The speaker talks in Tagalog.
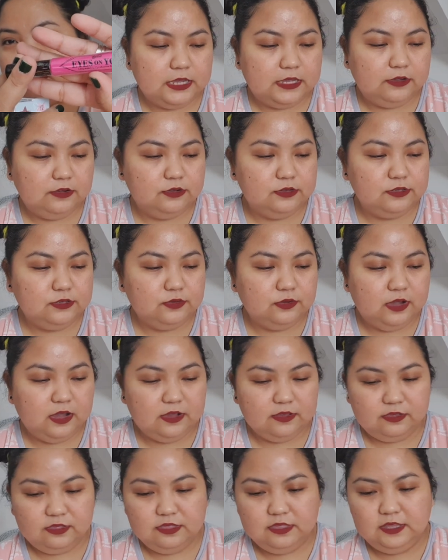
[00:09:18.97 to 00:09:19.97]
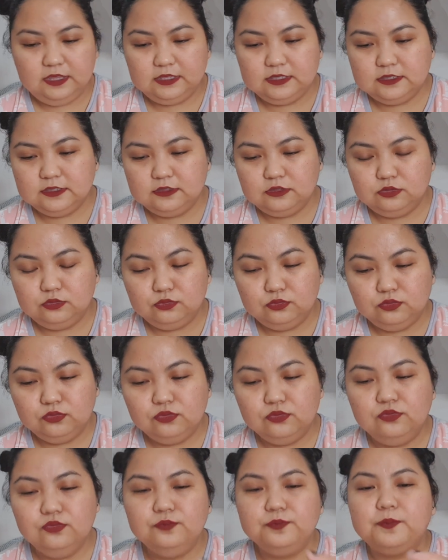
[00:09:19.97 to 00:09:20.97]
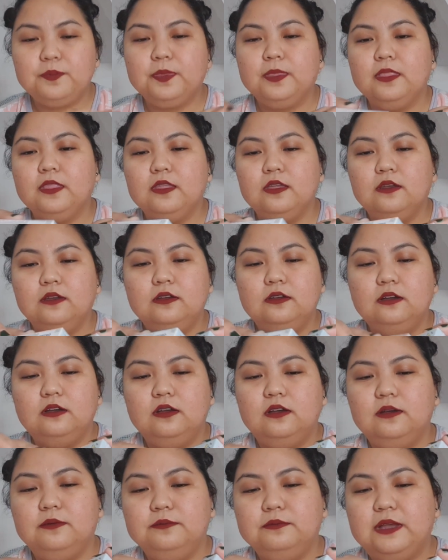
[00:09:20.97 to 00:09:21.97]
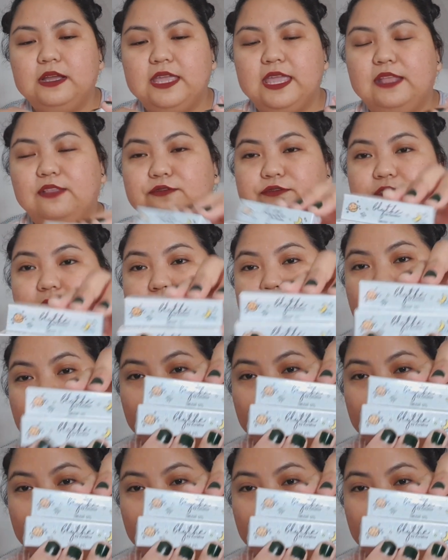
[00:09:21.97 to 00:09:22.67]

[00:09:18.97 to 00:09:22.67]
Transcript: I also got these two. Um, again, from